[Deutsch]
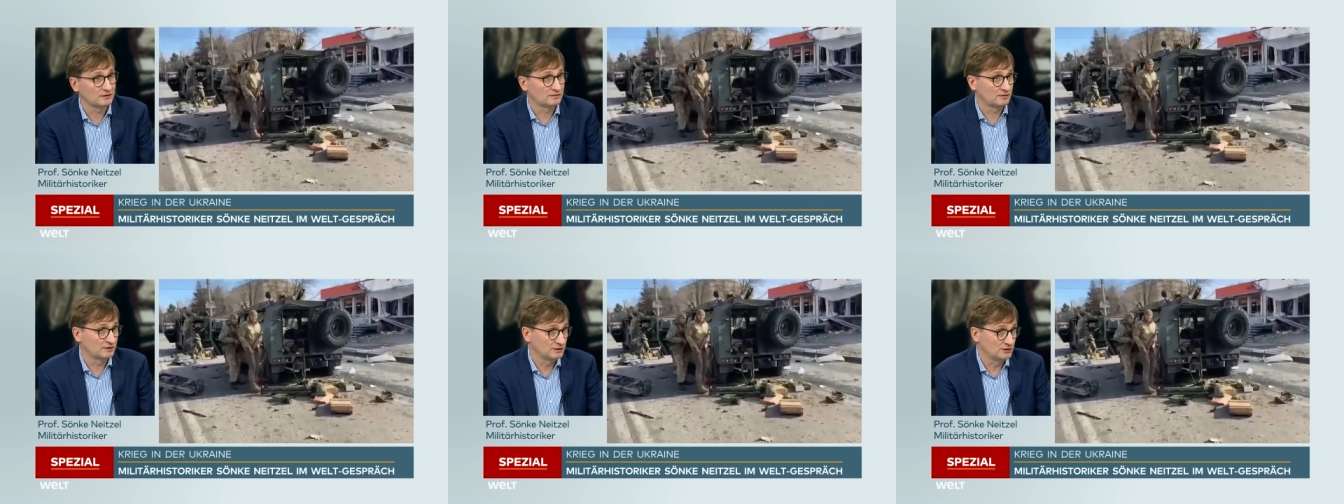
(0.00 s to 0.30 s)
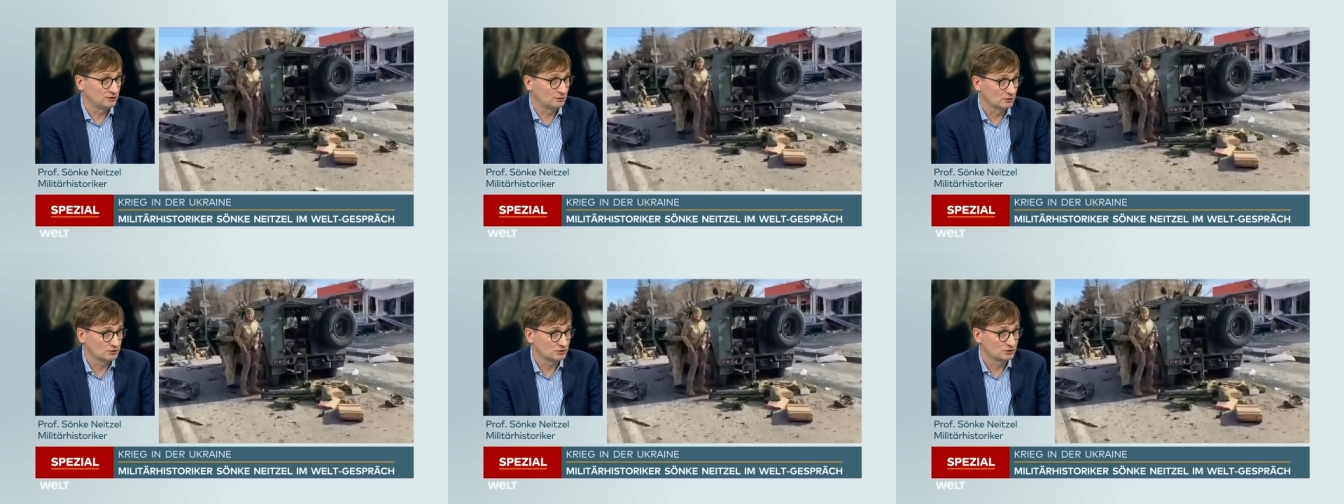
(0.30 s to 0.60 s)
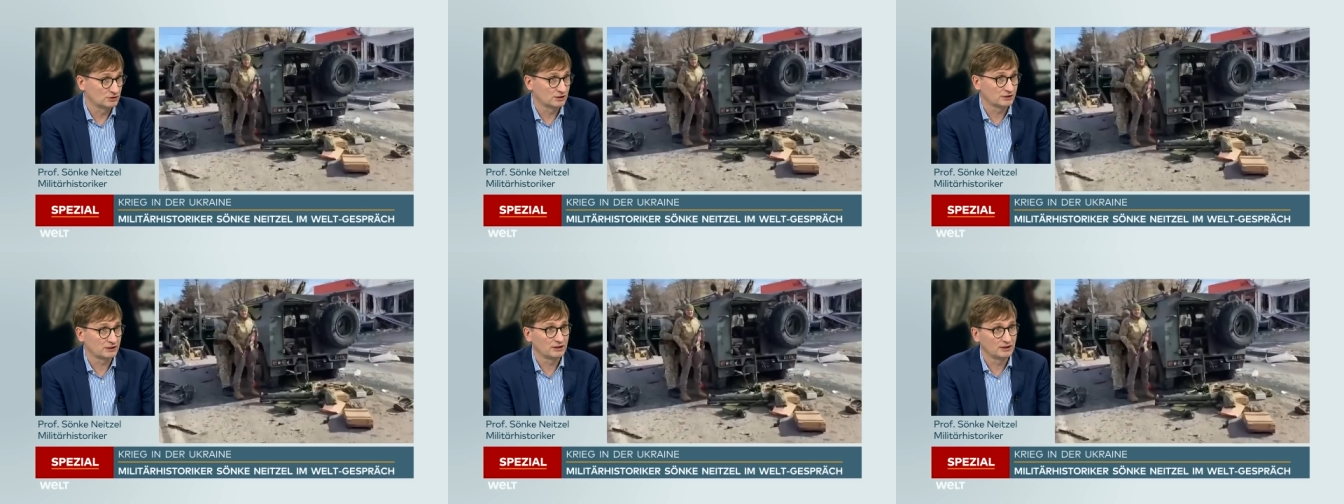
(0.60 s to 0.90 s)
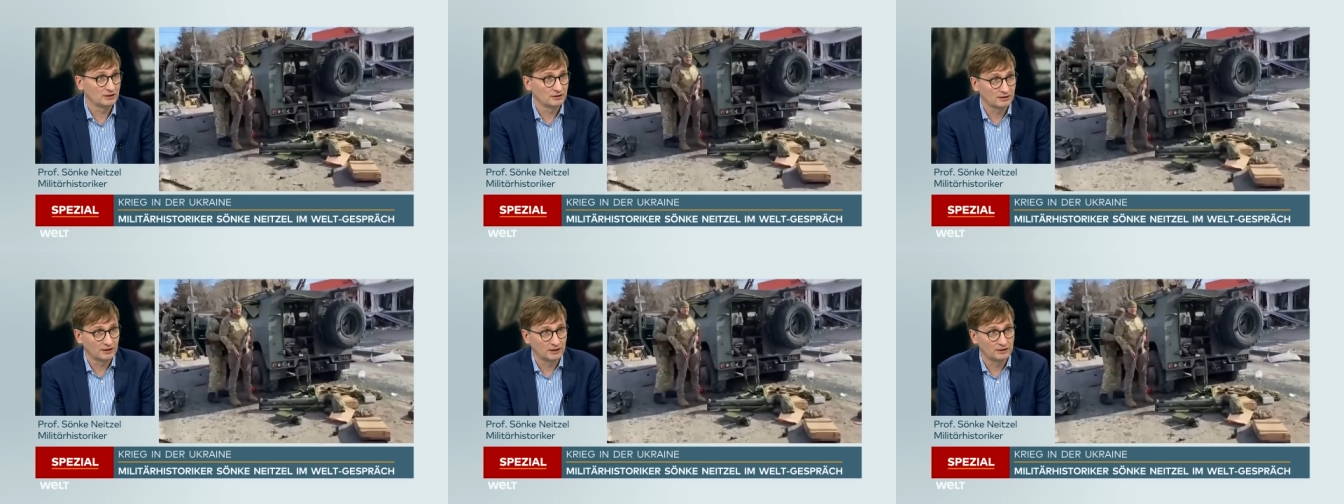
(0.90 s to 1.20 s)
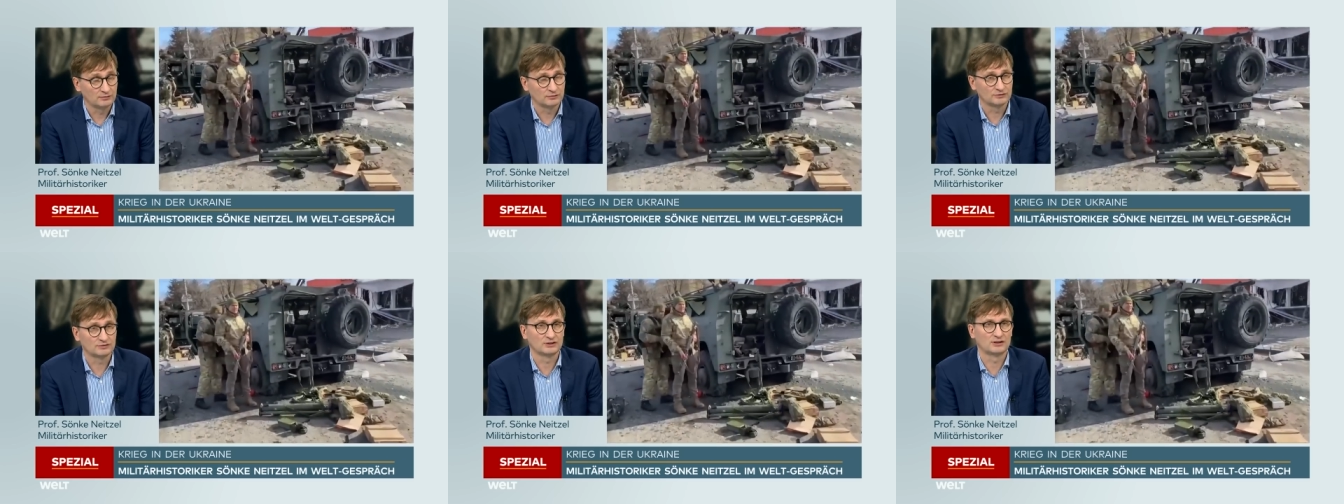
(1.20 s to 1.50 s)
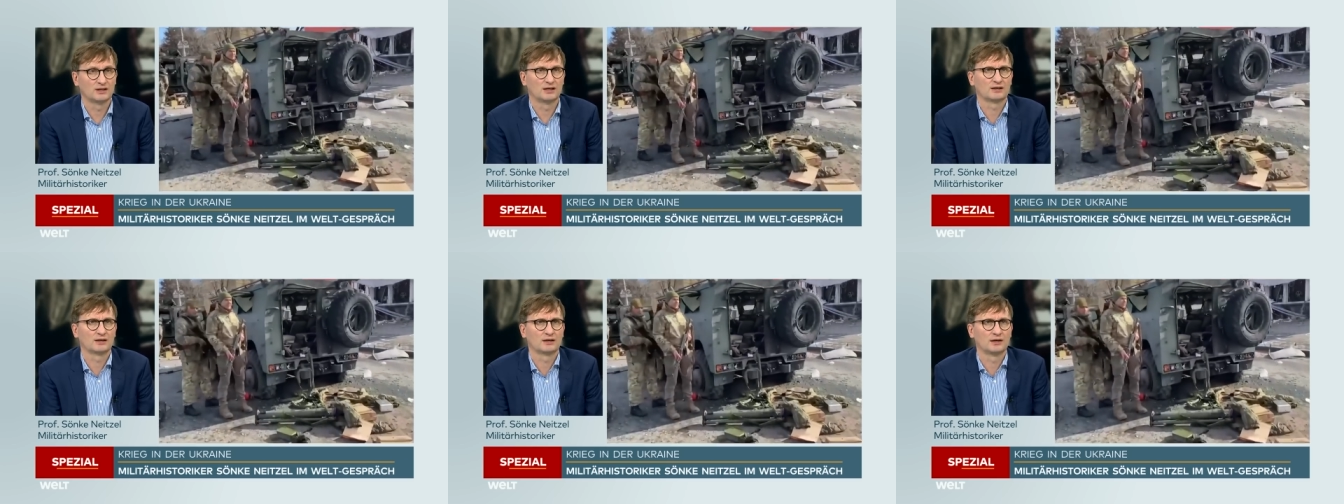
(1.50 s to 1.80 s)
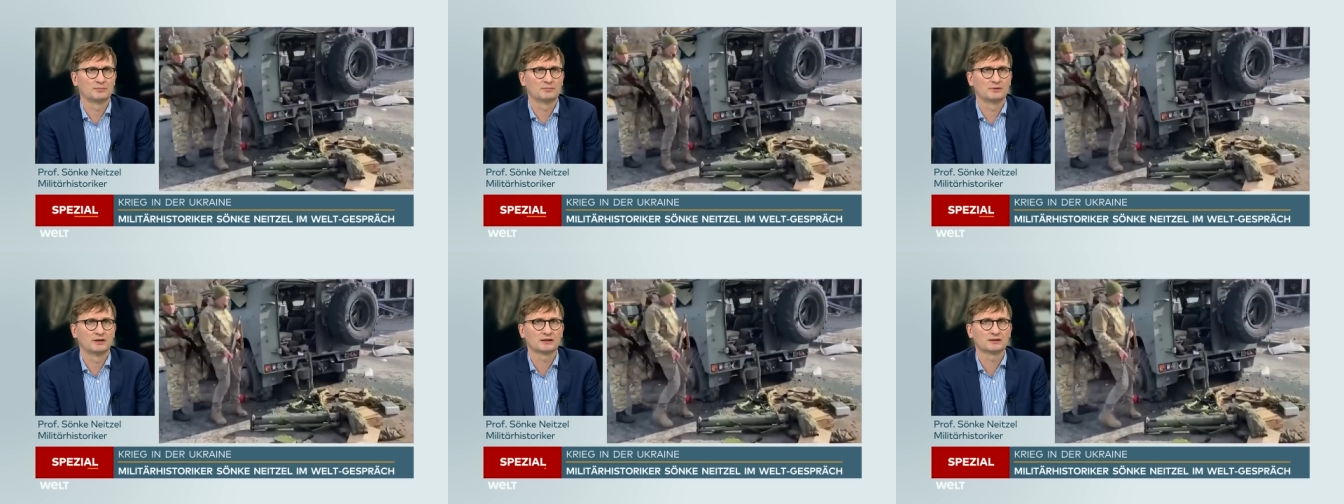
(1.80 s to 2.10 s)
Da waren die Deutschen dagegen, erinnern uns an
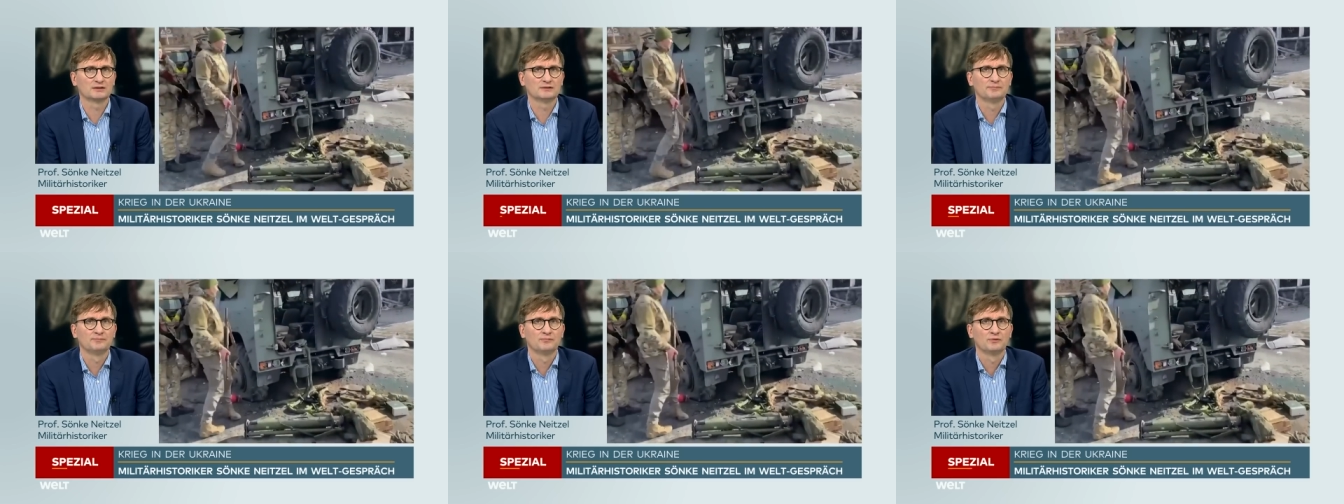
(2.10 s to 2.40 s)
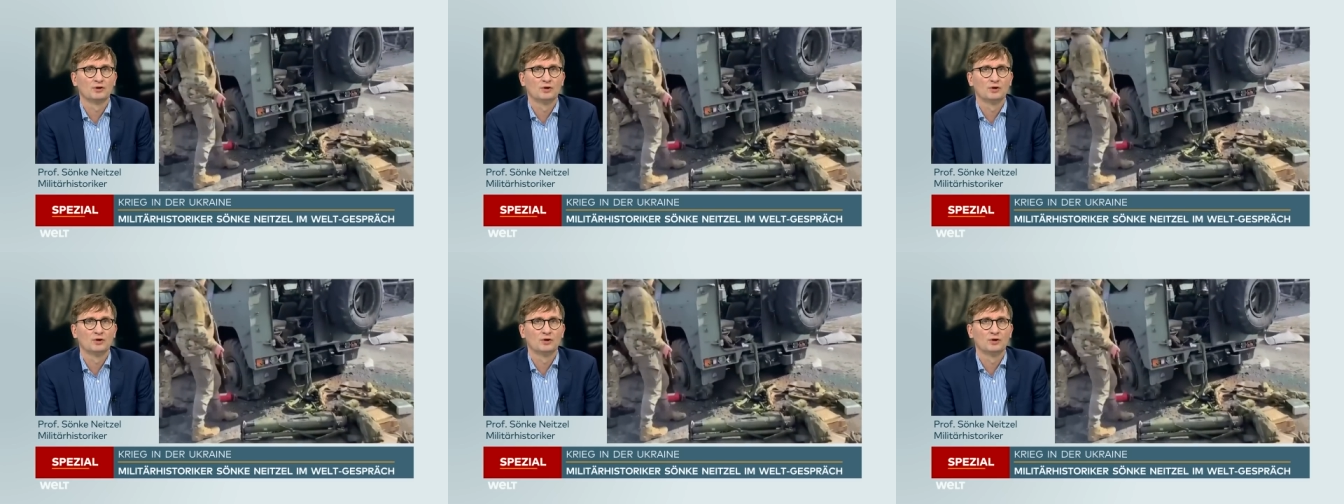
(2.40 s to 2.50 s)
Angela Merkel.